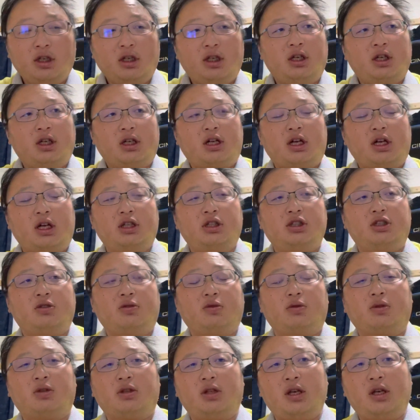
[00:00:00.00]
えー、感じ
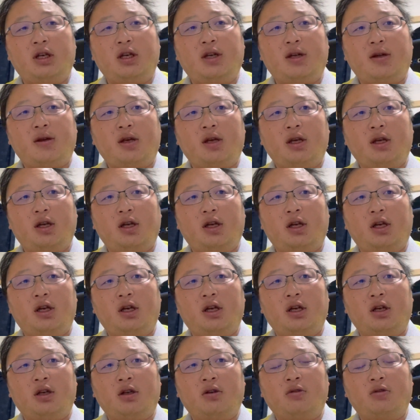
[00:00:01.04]
取って、
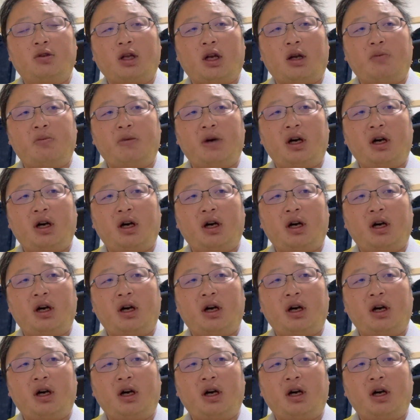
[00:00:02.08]
えー、言うたら、